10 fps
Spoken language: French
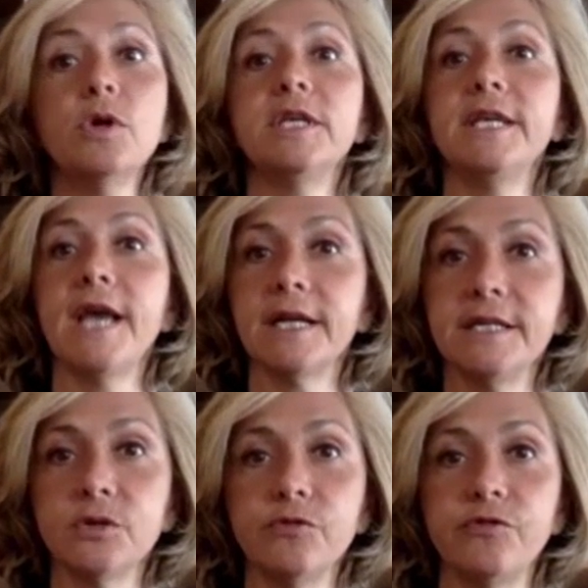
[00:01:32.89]
qui gardent
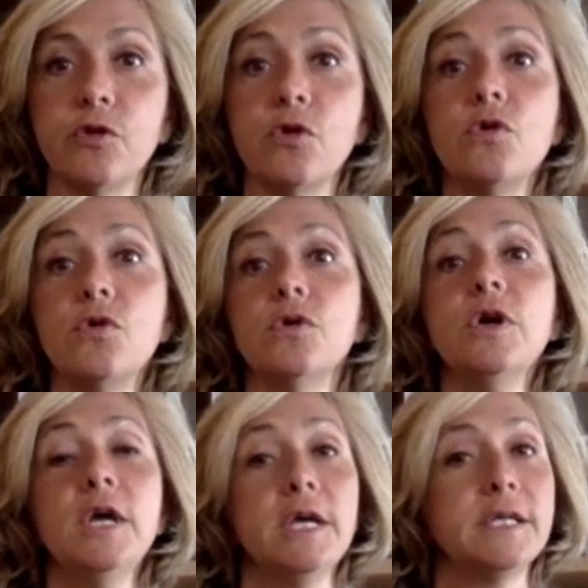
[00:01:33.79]
les enfants, euh,
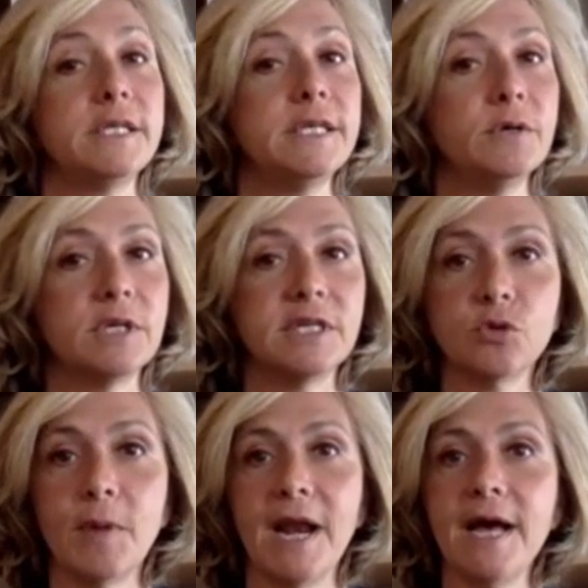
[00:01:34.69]
qui, euh, qui, sont
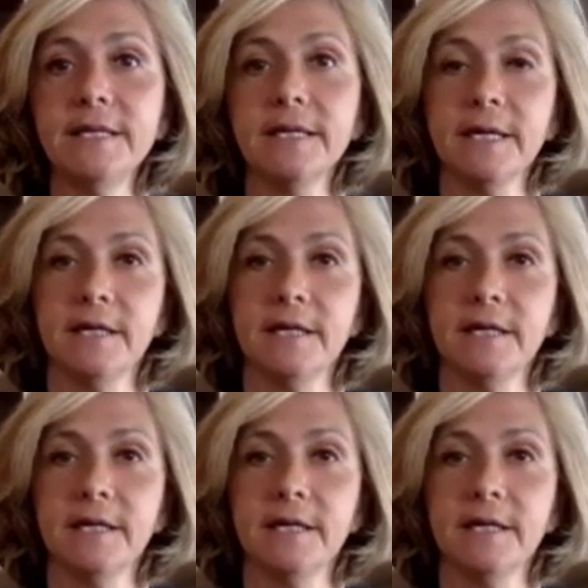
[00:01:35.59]
malades.